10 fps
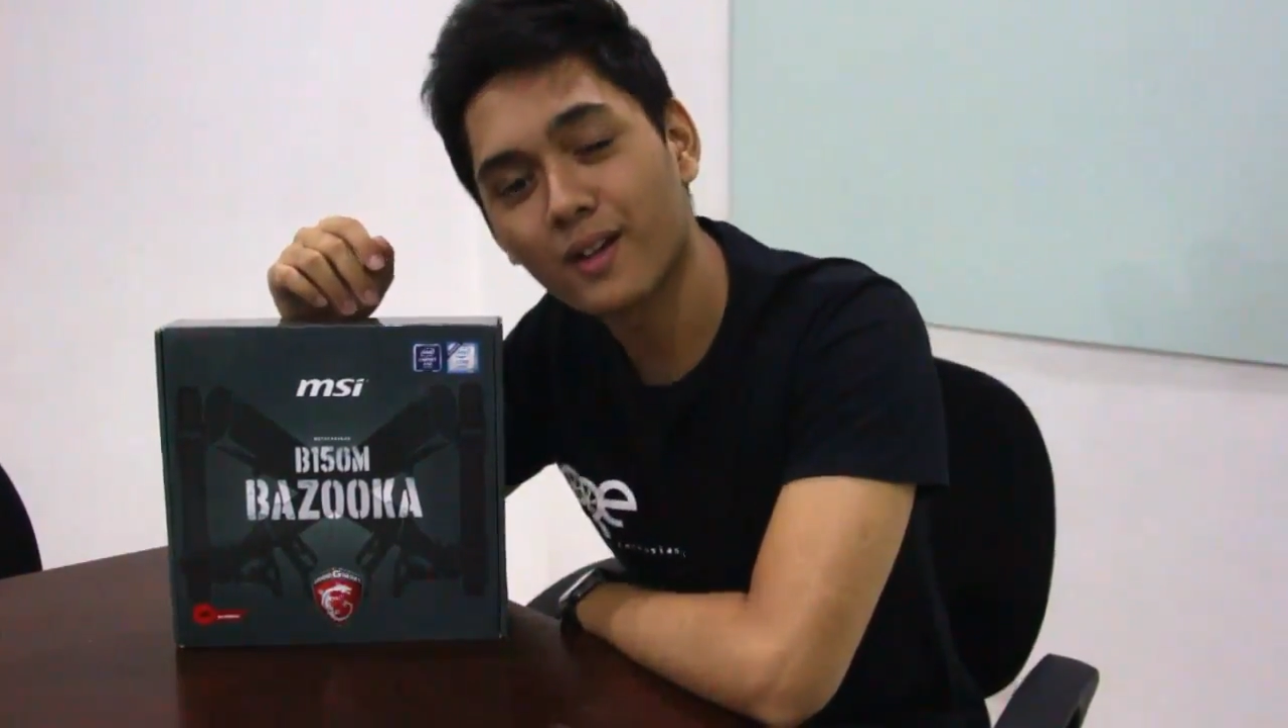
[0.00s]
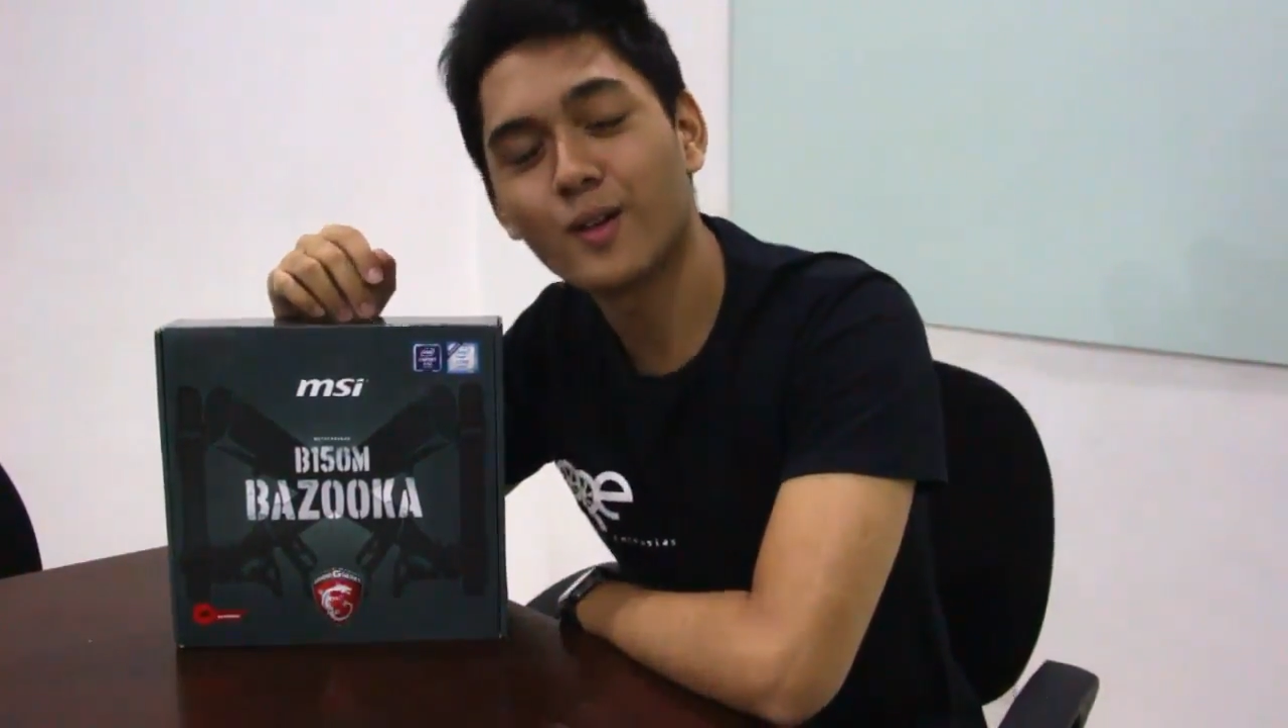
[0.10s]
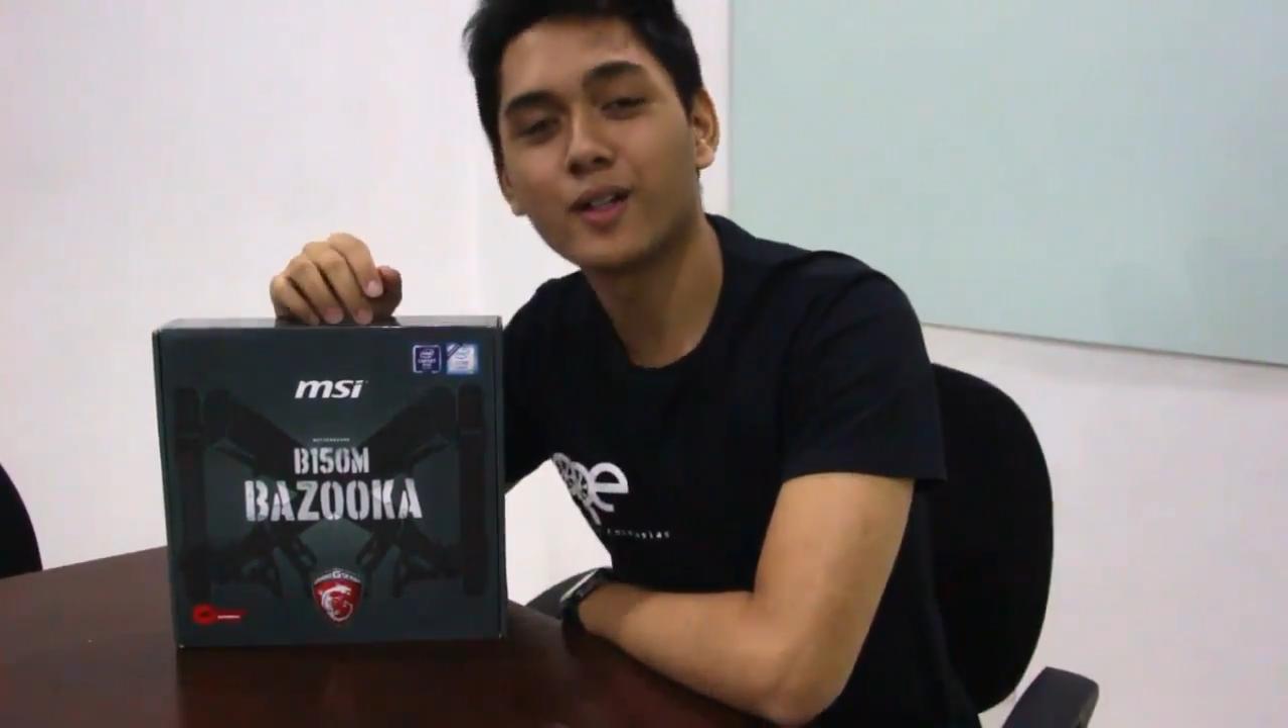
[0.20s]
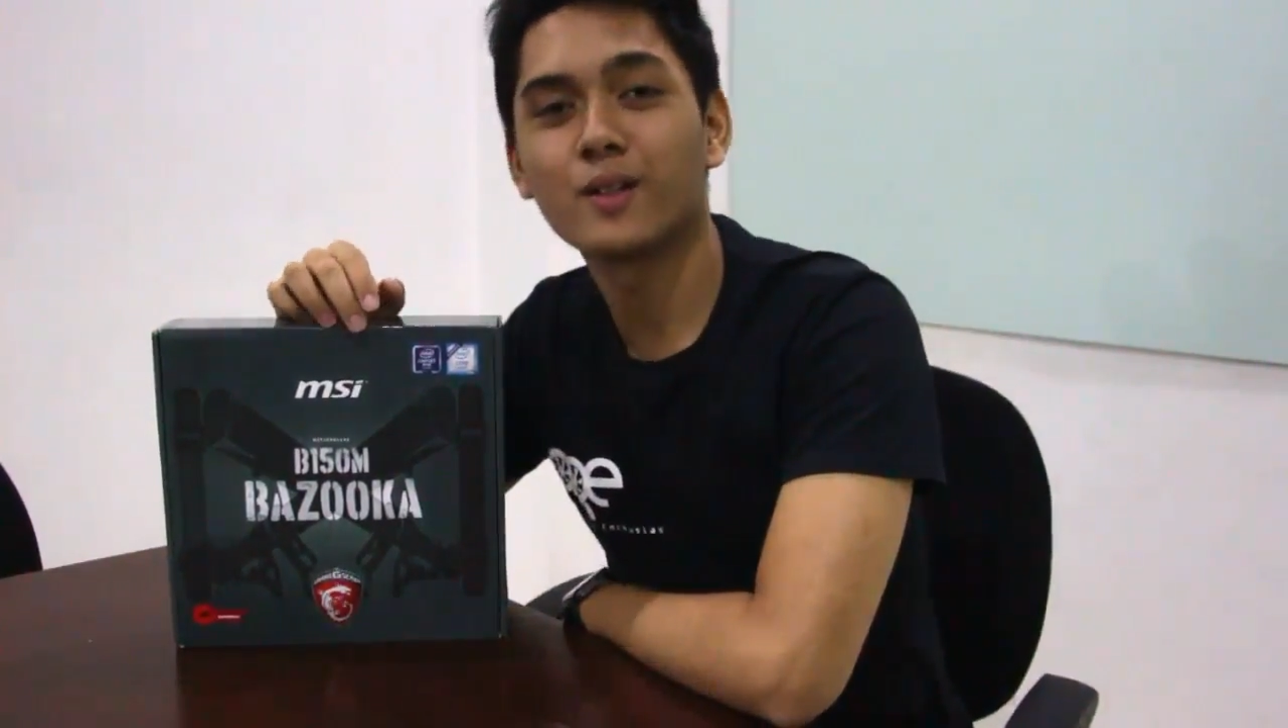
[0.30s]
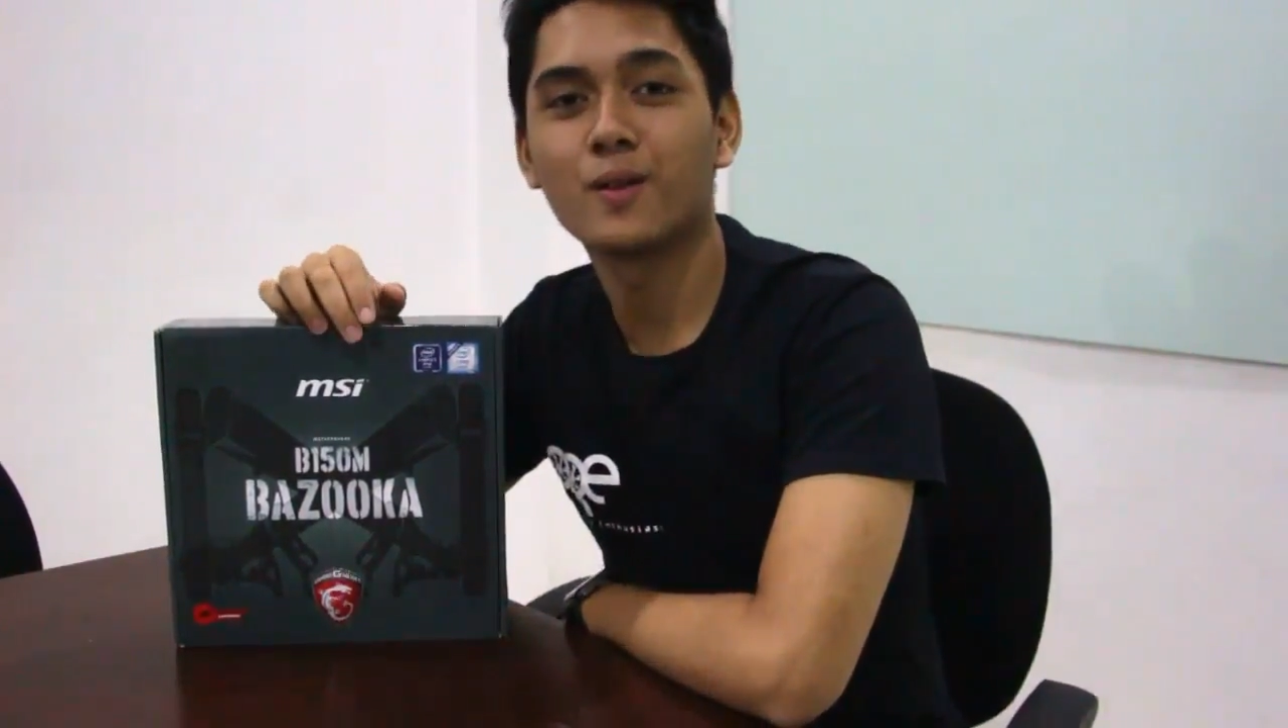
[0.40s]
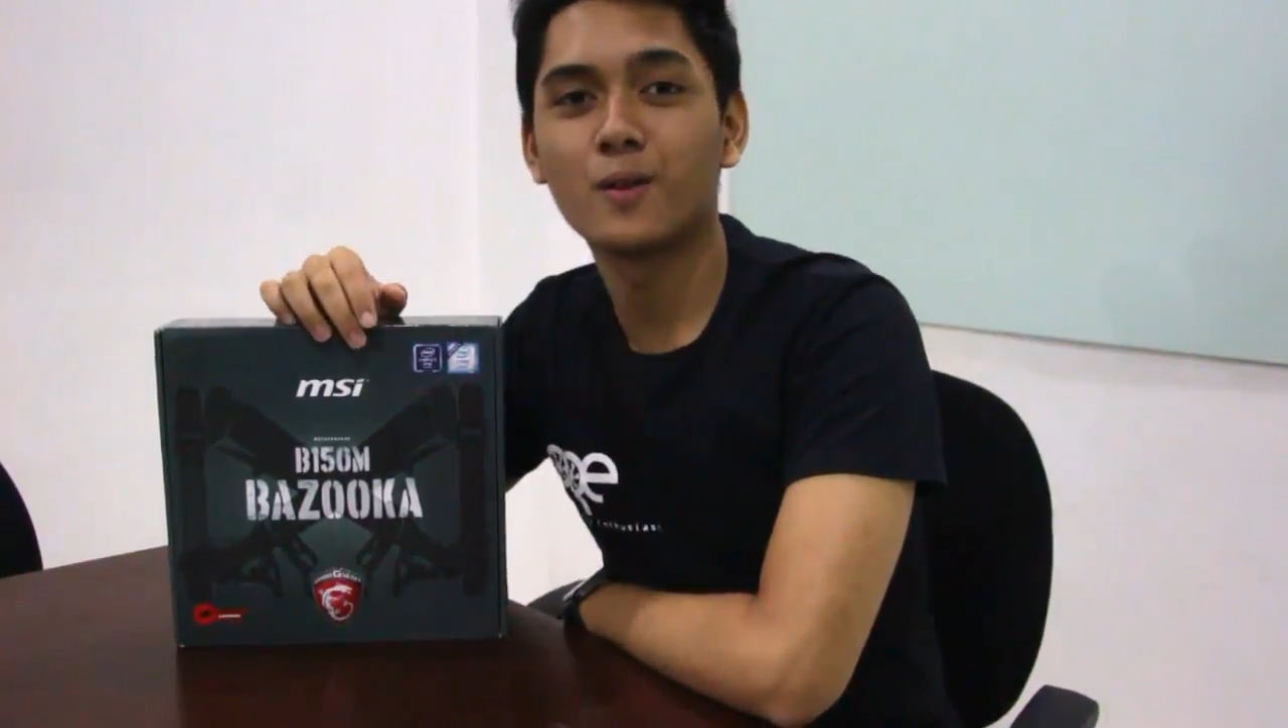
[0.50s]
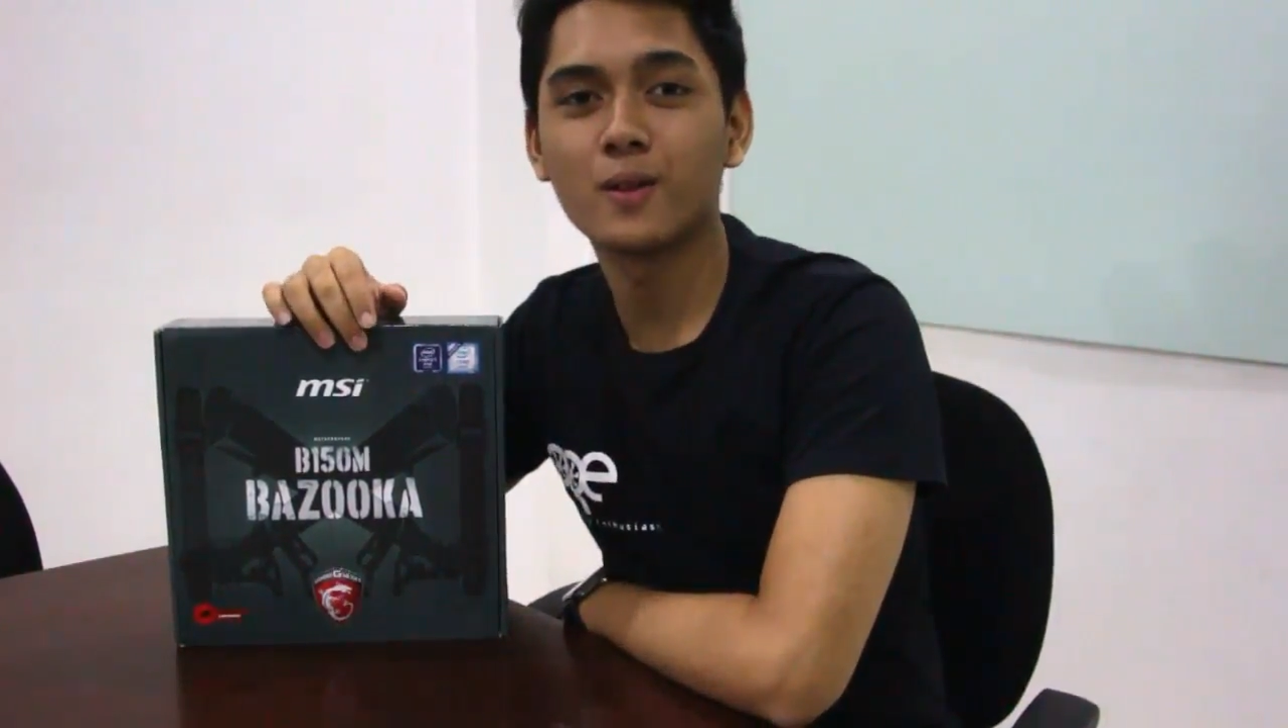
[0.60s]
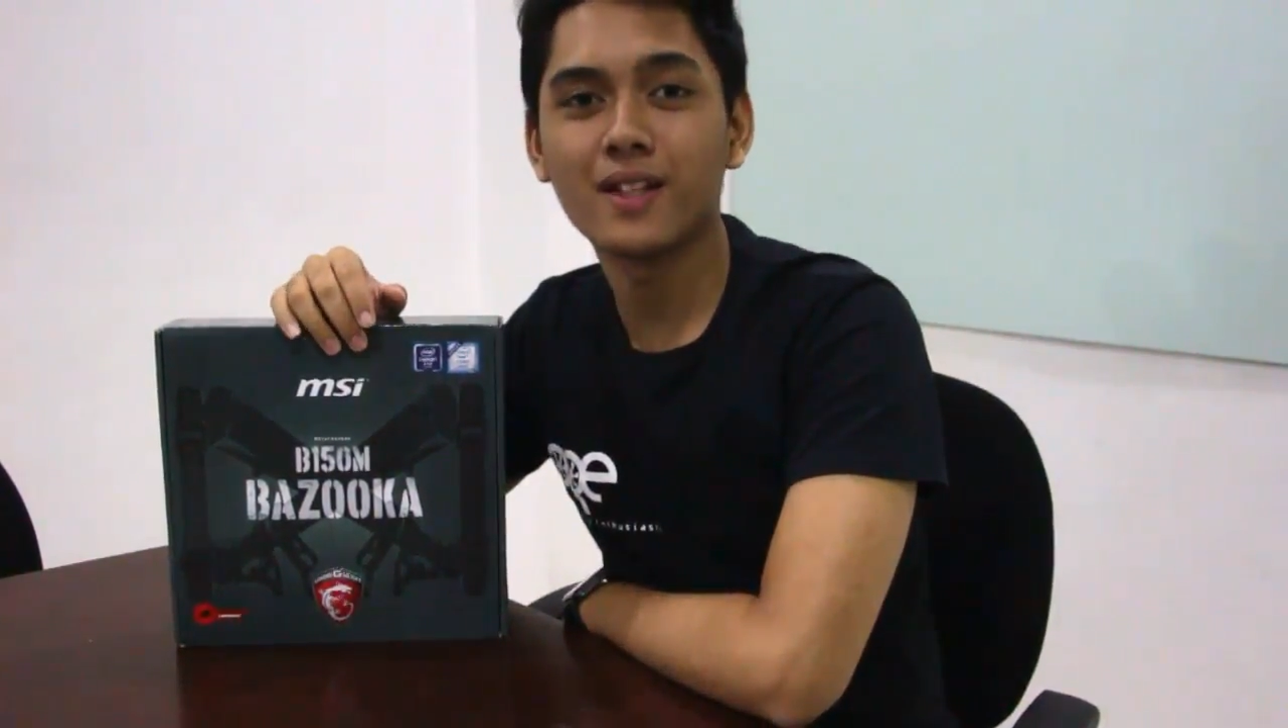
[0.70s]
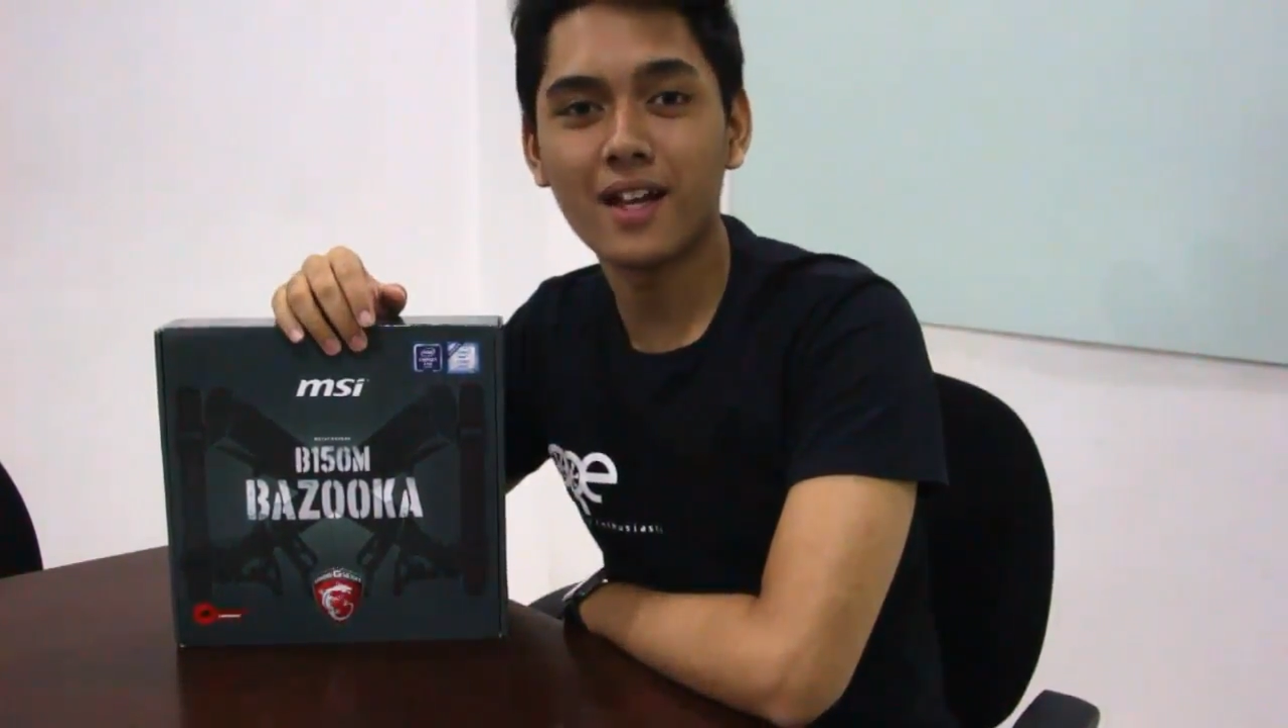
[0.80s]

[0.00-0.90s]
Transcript: Ako ang inyong host,